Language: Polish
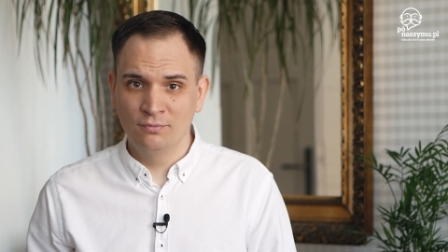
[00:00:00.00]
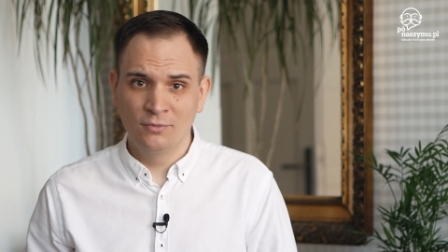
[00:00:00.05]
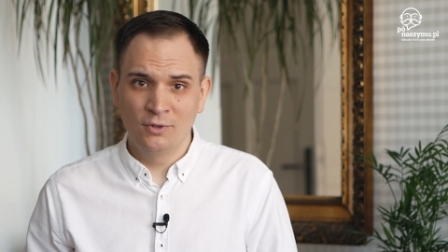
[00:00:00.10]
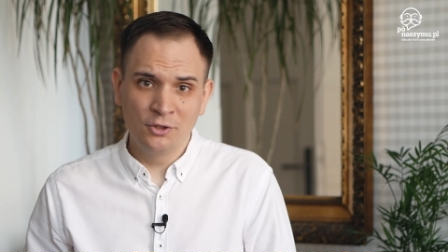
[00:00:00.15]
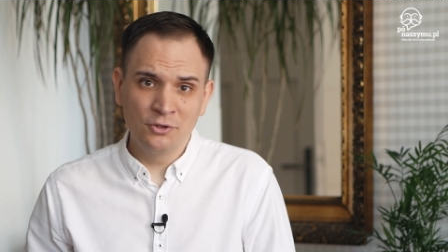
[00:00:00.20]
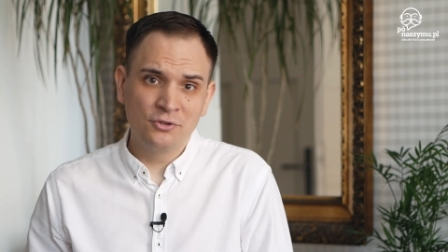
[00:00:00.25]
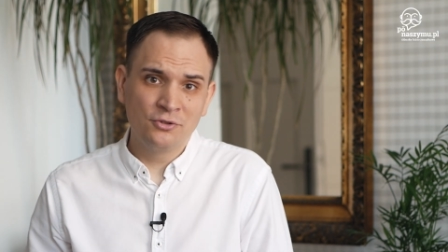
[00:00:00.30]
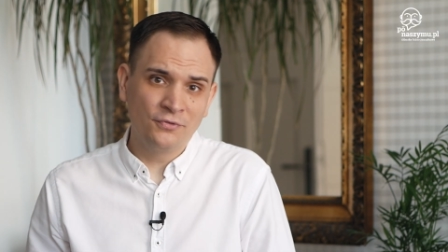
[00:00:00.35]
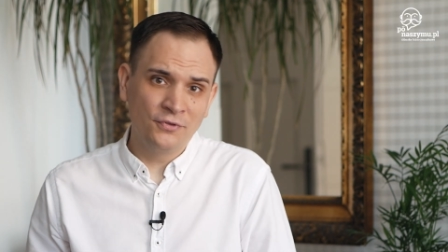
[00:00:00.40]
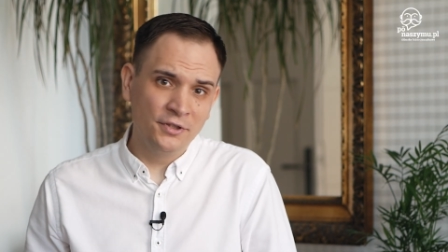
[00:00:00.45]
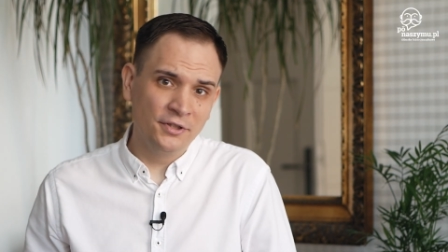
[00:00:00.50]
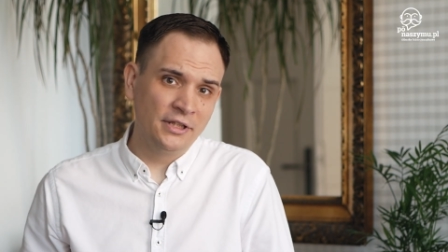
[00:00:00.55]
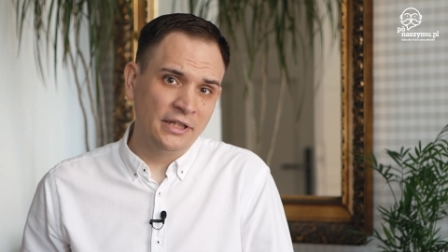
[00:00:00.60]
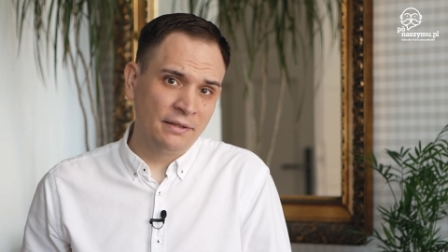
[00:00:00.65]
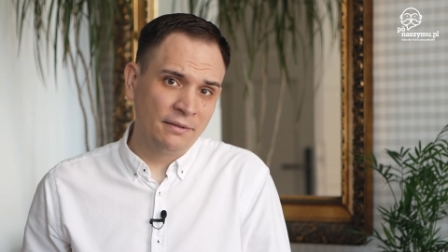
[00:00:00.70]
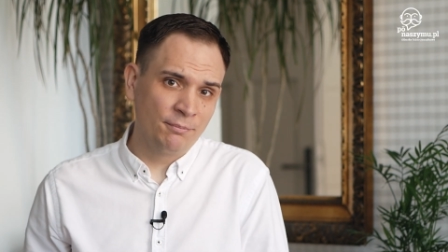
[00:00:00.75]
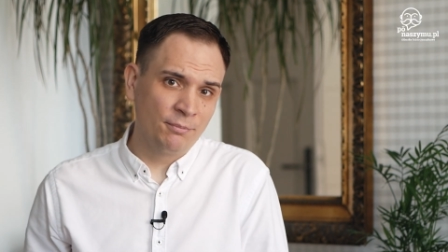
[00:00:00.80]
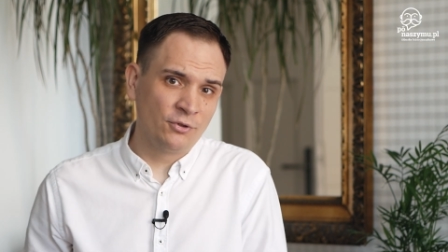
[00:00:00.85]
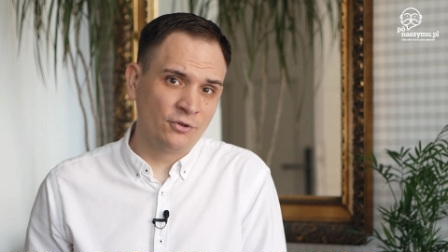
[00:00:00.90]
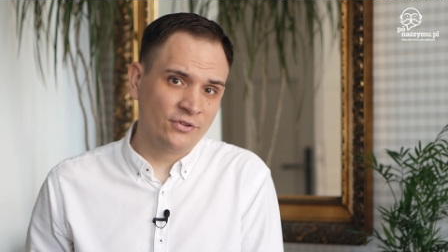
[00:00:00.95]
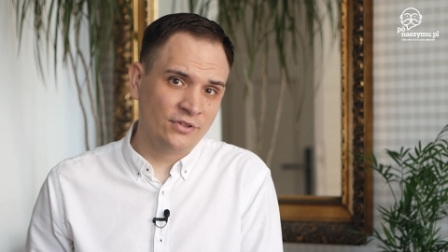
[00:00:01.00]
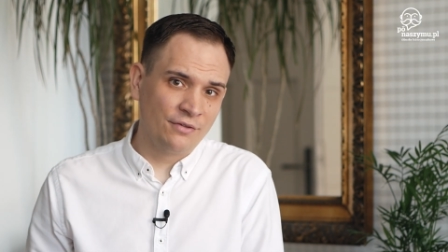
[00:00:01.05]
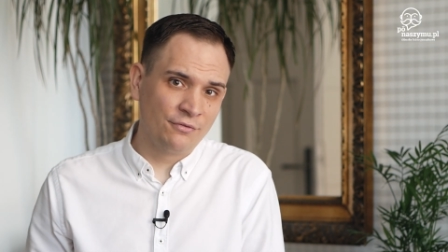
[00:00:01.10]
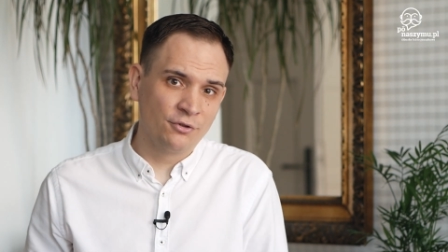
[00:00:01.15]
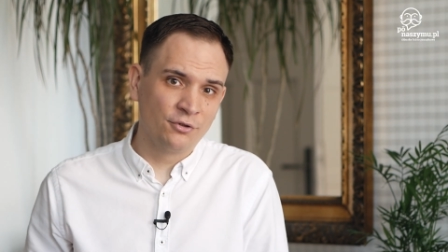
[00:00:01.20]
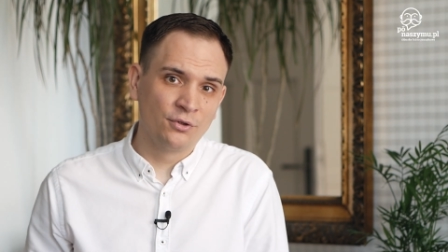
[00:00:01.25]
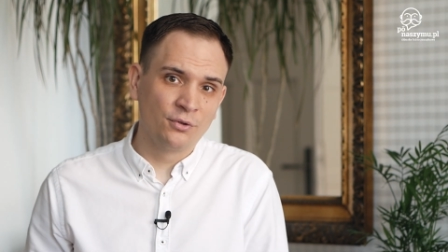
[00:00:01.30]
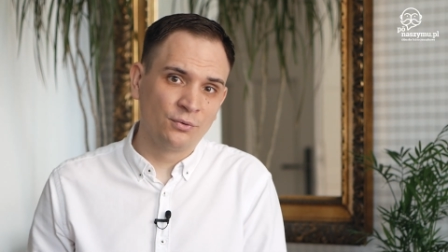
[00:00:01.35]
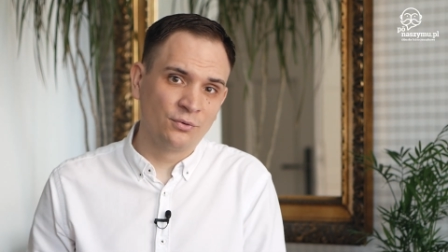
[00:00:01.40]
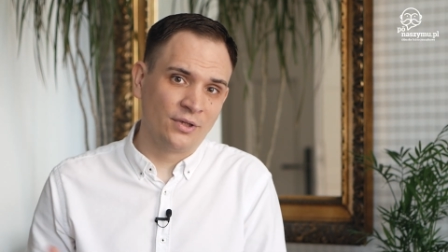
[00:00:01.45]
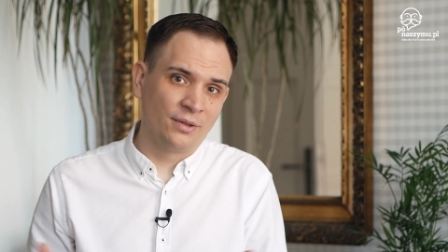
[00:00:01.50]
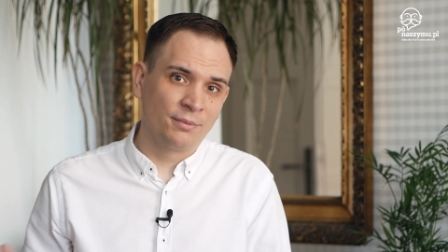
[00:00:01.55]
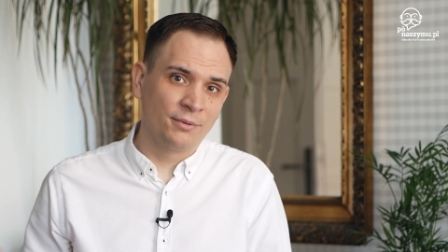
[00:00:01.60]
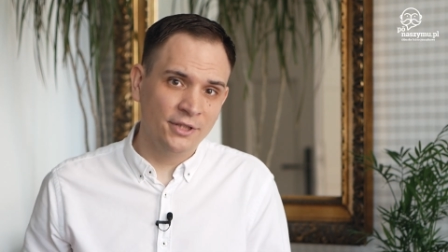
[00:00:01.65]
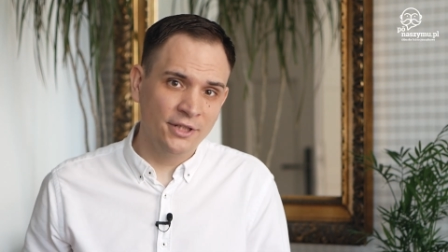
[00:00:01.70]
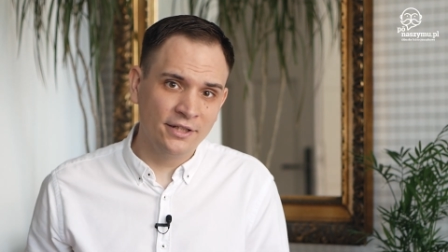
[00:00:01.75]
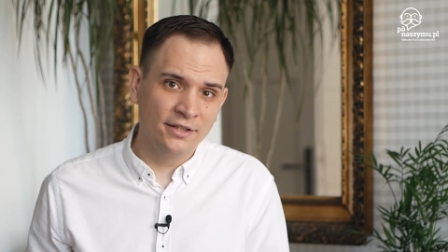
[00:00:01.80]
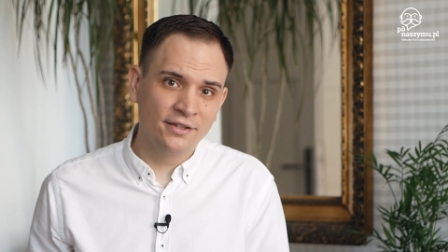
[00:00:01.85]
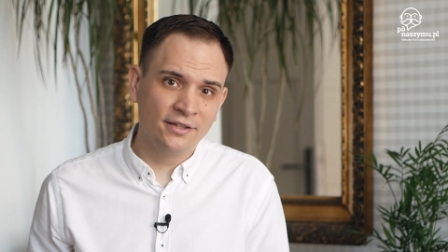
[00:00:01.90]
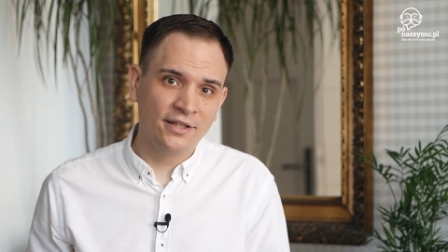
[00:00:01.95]
choć w innych pozostawiono u
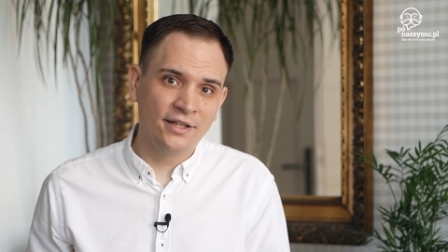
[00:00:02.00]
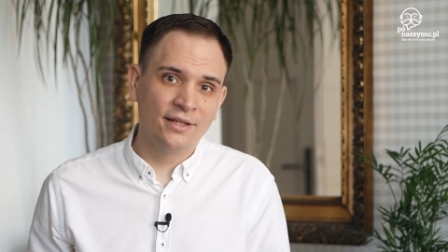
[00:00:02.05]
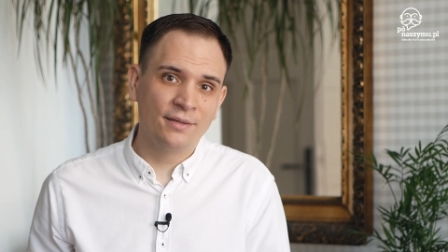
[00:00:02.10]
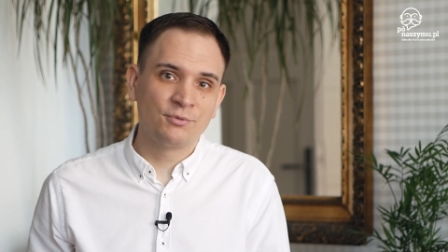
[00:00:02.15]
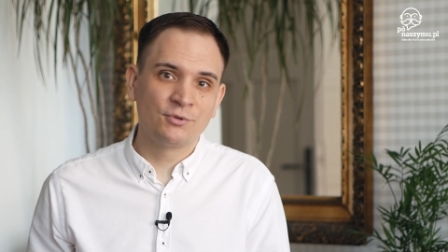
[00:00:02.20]
zamknięte,